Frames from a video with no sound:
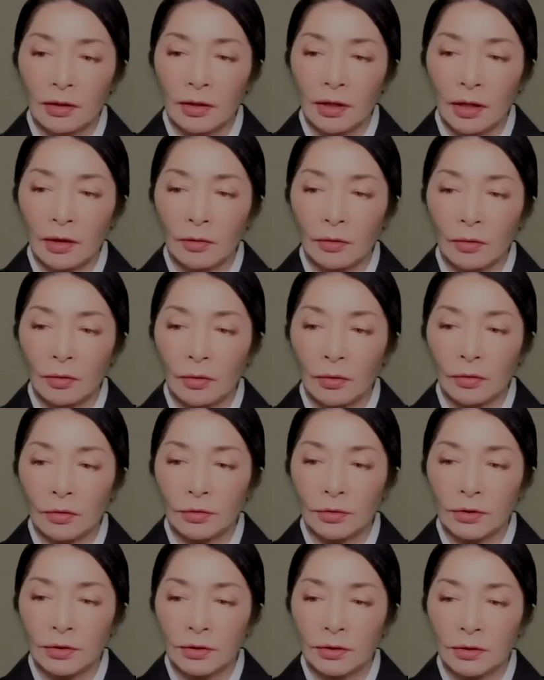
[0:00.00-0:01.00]
南
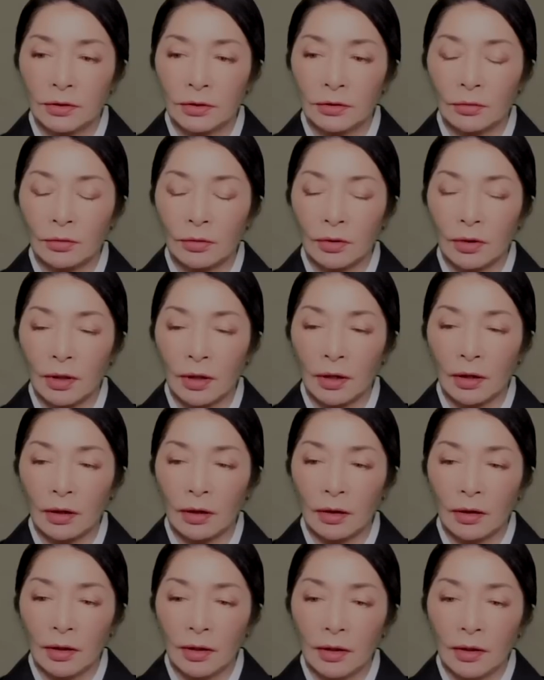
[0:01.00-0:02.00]
法師と
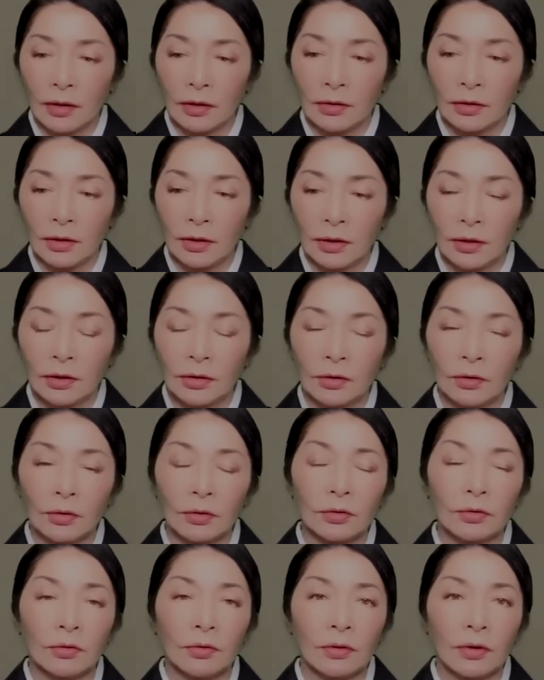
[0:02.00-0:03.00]
か人
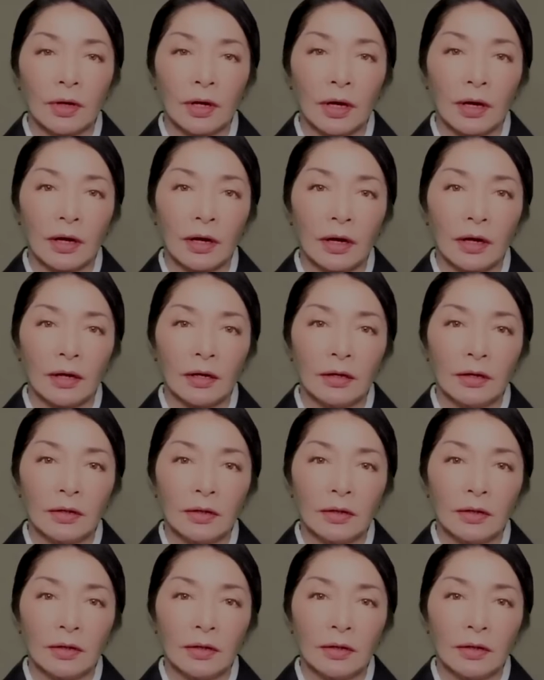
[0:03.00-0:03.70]
魚とか、